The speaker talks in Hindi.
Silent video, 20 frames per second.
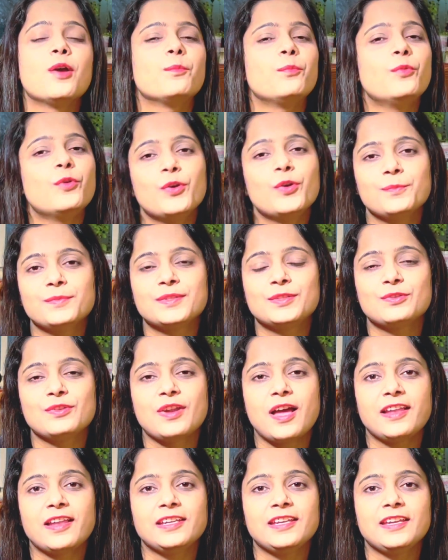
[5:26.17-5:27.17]
पोम्स
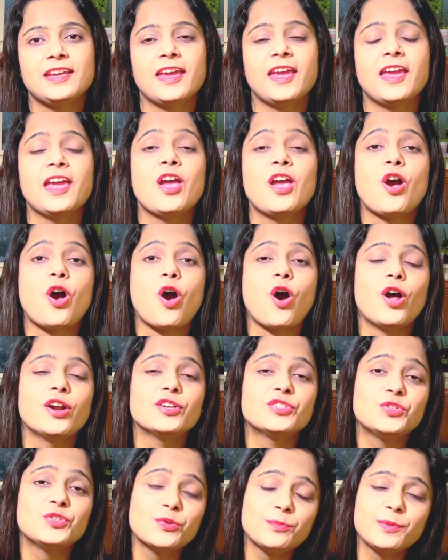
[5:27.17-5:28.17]
सुनानी है और
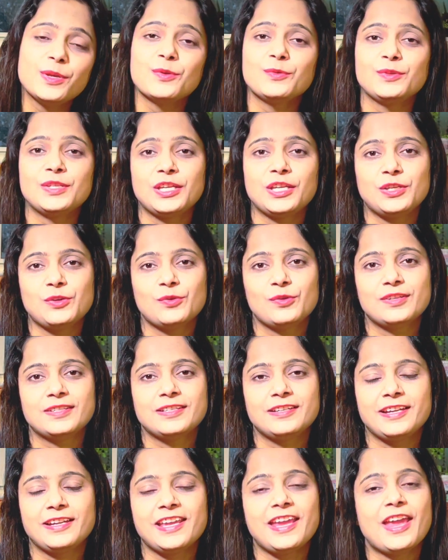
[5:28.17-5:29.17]
जो भी उनकी
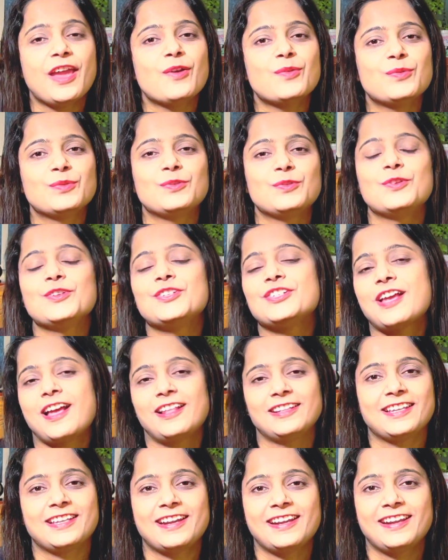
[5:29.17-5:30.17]
क्यूरियसिटी है उनको
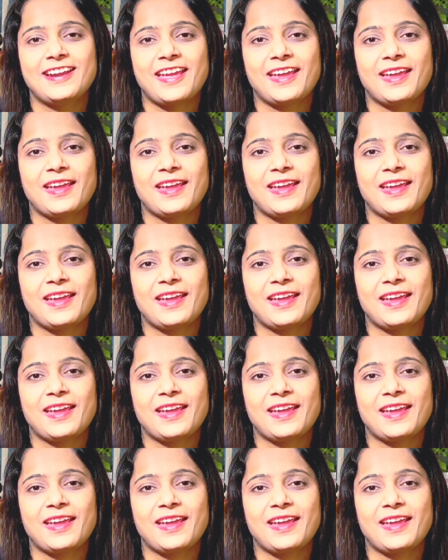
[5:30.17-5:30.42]
शांत करना